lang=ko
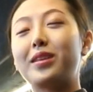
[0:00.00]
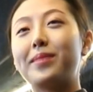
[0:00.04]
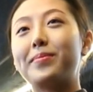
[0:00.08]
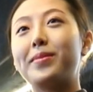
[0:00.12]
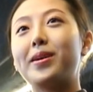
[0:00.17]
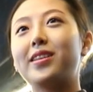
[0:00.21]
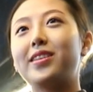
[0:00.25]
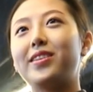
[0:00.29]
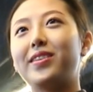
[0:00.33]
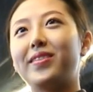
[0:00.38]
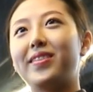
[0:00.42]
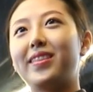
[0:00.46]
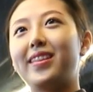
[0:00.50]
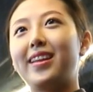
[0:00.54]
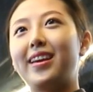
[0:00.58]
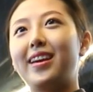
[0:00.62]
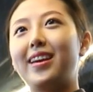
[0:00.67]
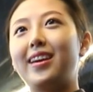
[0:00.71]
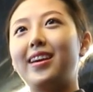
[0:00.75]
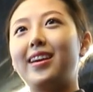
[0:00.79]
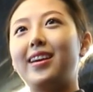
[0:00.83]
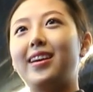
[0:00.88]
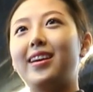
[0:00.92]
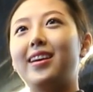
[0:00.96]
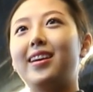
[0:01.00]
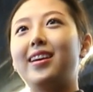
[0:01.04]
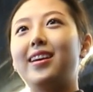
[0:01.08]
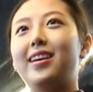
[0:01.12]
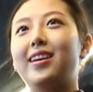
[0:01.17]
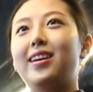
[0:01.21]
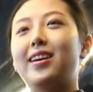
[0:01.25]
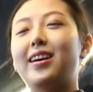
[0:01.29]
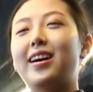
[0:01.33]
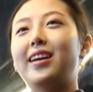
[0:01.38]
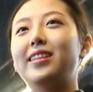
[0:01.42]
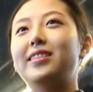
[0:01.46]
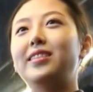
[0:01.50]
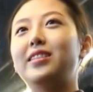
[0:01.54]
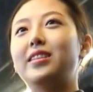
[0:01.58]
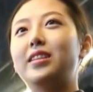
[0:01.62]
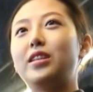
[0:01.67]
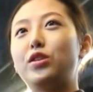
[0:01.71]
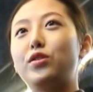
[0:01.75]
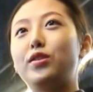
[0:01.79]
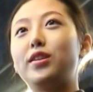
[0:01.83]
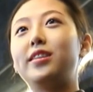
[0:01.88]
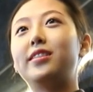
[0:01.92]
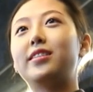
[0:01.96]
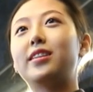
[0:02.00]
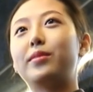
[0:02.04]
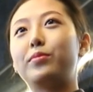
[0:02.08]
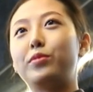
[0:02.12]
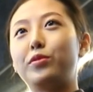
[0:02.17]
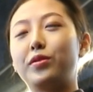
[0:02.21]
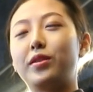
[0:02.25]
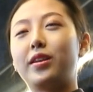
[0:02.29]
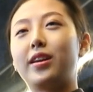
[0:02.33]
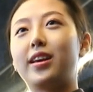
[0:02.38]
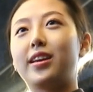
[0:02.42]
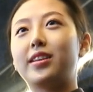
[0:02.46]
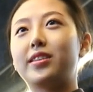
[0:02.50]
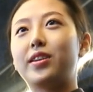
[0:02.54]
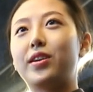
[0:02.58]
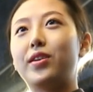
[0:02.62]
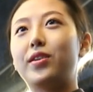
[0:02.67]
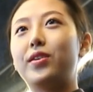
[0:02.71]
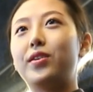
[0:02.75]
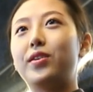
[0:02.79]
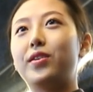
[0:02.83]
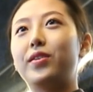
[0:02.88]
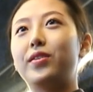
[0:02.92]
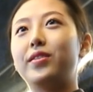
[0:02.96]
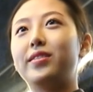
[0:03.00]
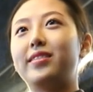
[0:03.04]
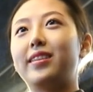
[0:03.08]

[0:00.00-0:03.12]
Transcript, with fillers: 3학년 때 한 지휘자분께서